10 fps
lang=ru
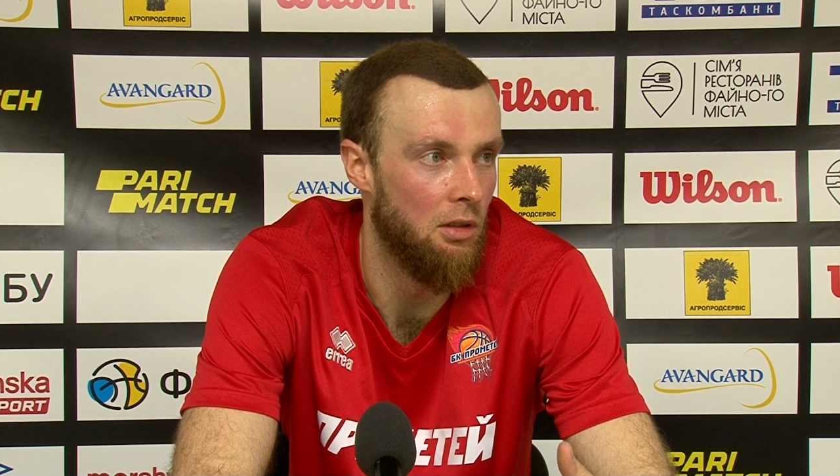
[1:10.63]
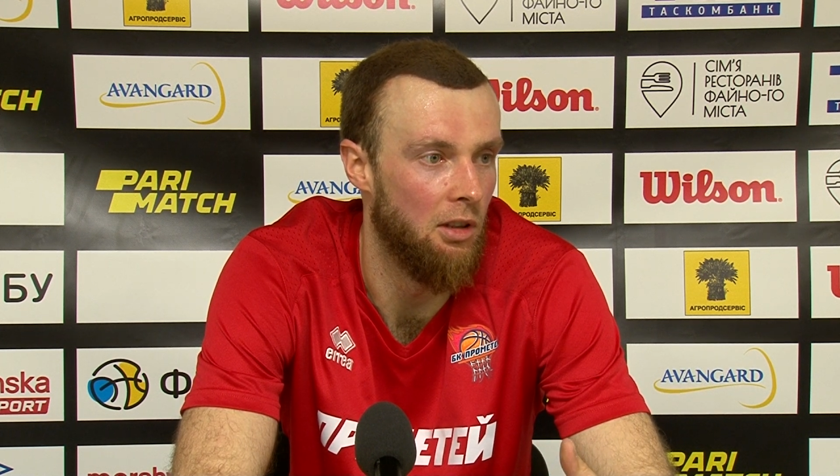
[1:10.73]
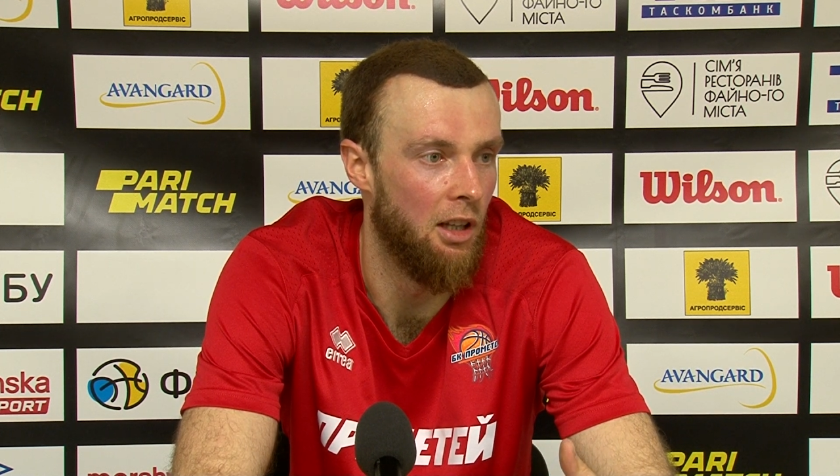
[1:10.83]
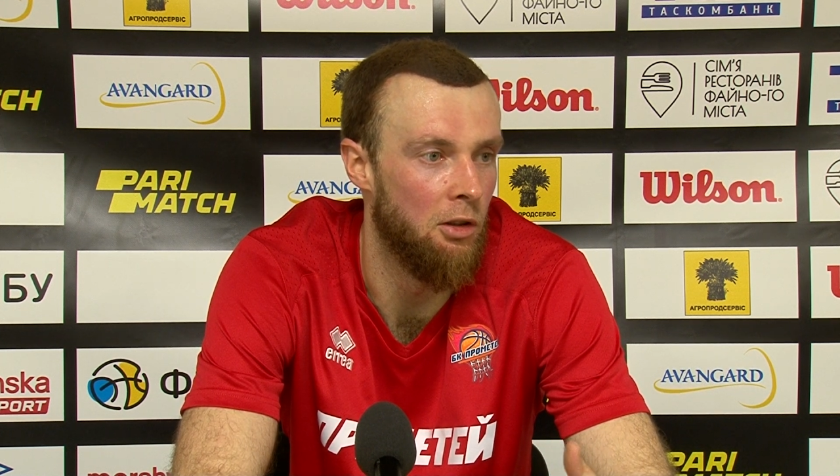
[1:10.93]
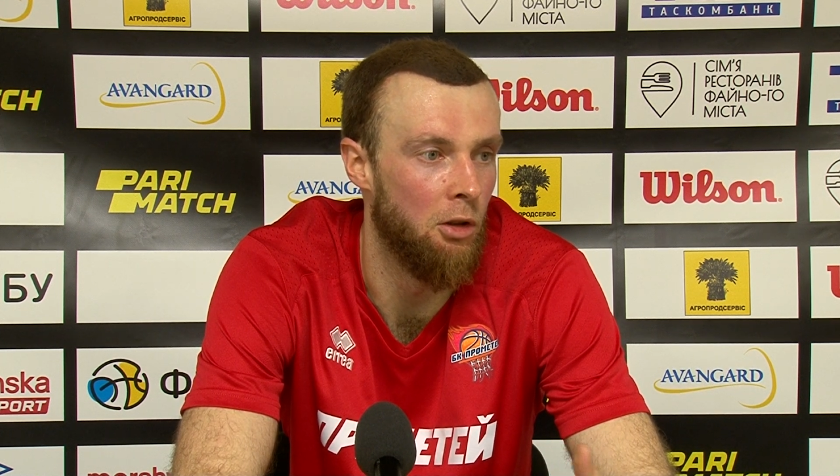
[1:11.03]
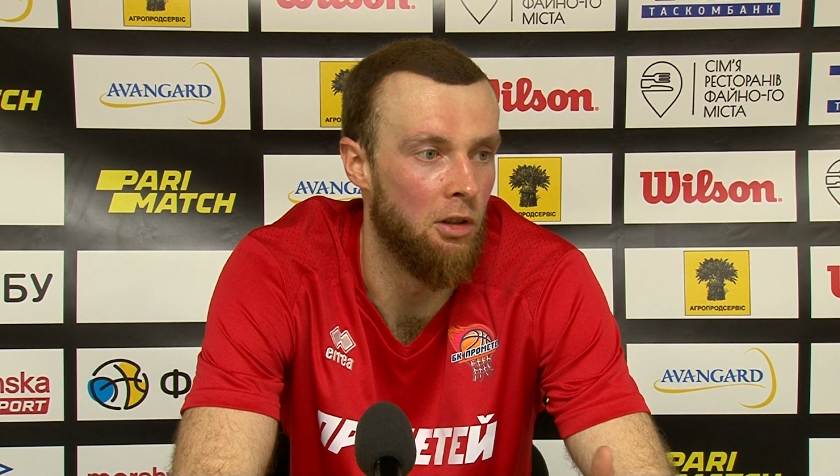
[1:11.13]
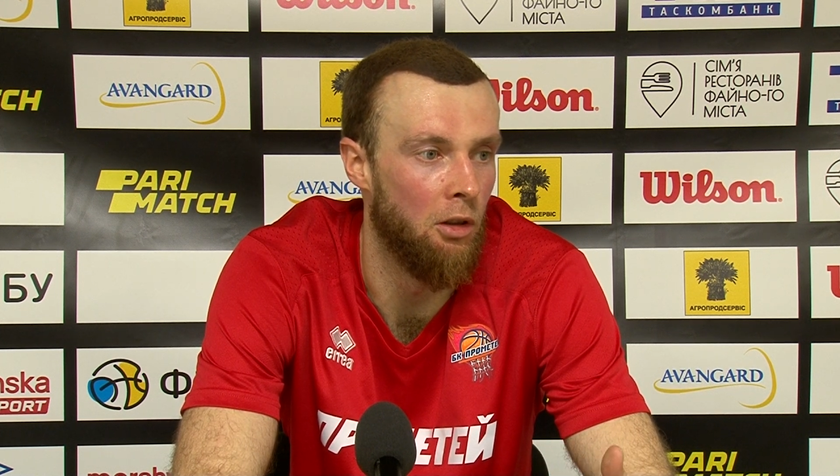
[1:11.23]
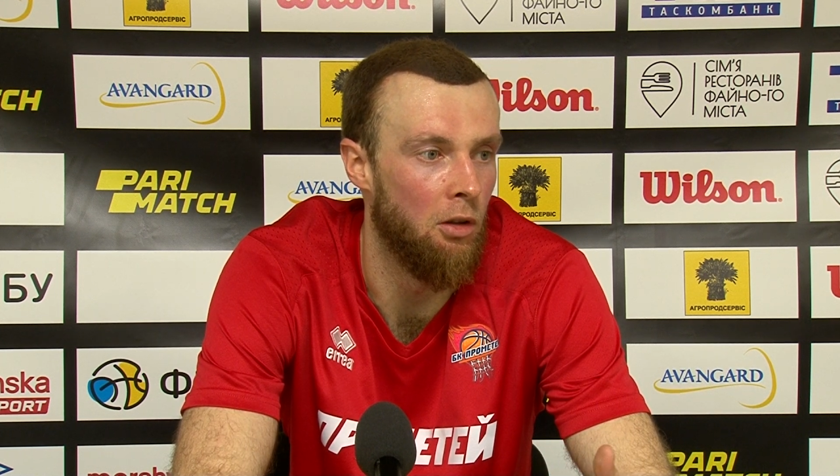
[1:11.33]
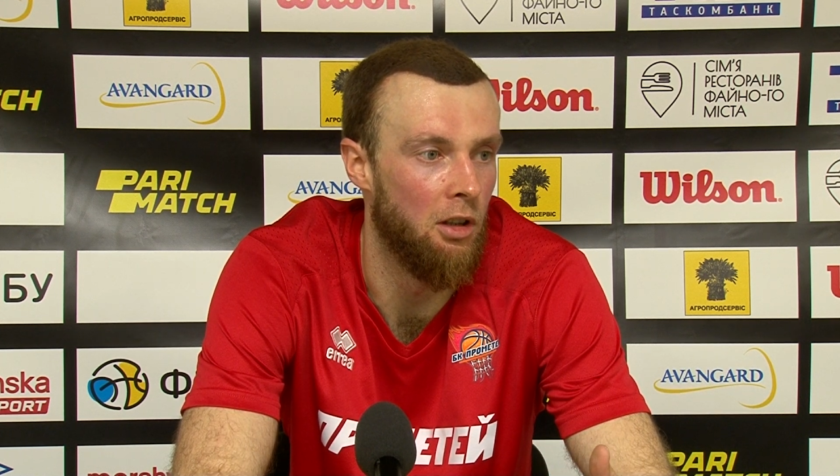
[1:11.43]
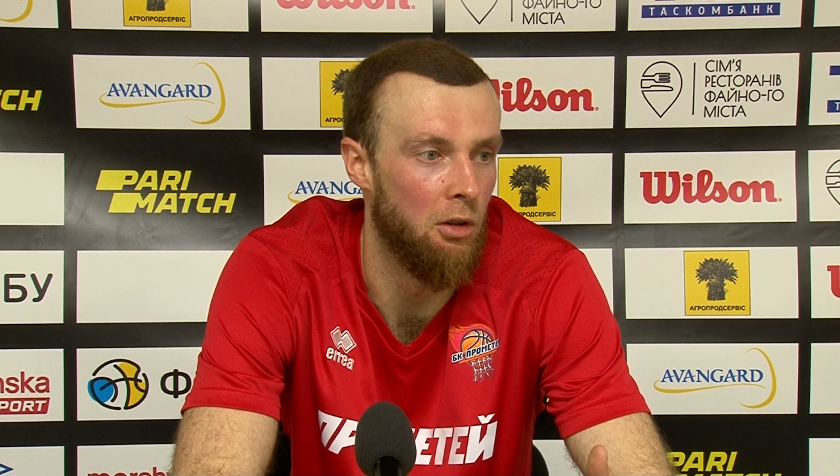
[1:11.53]
Я не тот
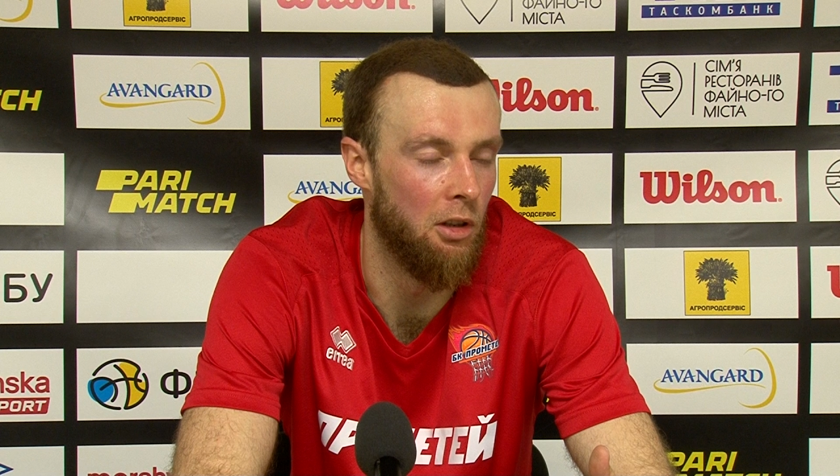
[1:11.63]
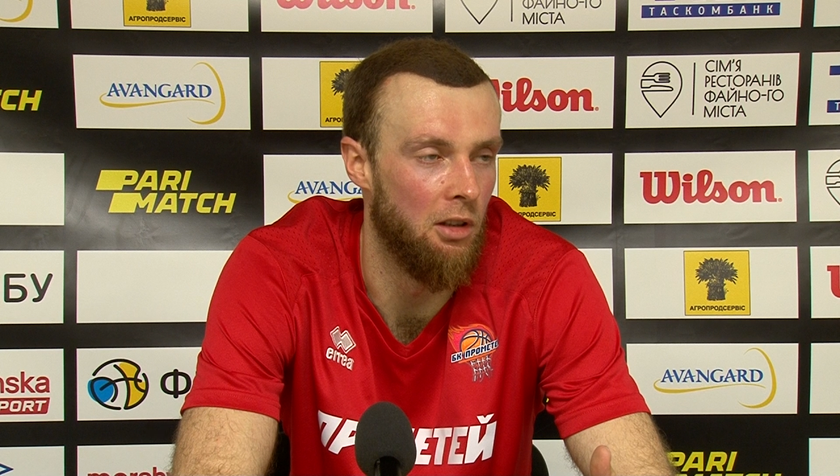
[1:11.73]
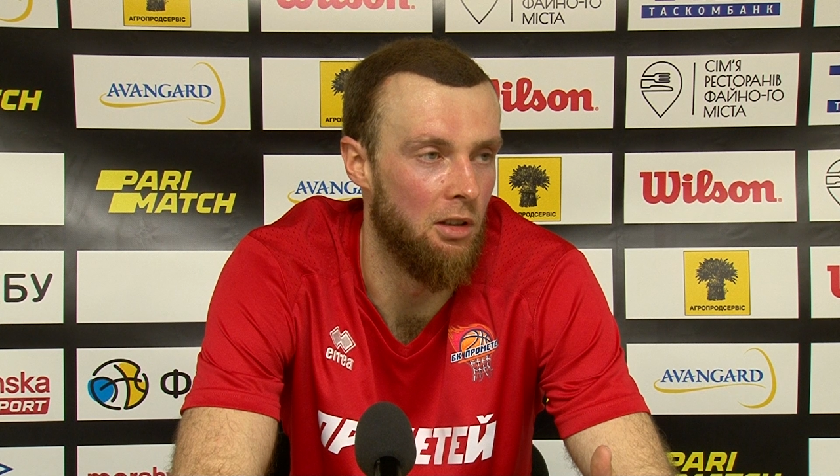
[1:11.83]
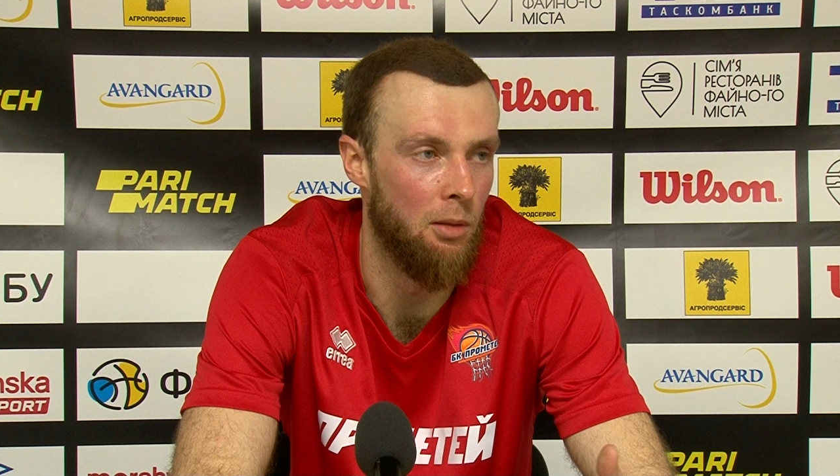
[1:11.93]
игрок, который